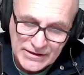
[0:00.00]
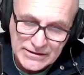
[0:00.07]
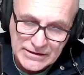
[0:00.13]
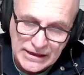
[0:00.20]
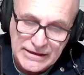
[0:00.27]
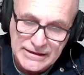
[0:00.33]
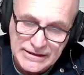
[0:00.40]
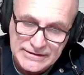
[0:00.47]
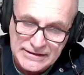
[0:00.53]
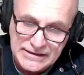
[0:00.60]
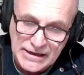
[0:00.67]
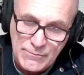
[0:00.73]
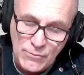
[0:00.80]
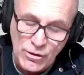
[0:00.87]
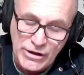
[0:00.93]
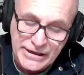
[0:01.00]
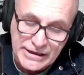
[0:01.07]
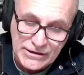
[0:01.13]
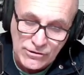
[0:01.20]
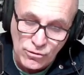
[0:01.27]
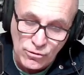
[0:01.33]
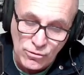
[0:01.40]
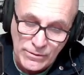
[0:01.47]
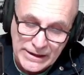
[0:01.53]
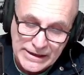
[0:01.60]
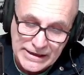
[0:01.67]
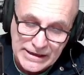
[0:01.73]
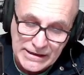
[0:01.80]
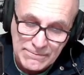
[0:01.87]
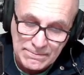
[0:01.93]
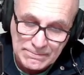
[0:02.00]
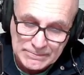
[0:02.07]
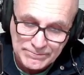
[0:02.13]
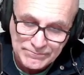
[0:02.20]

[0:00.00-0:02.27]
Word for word: tal y así que muere en Cuba él.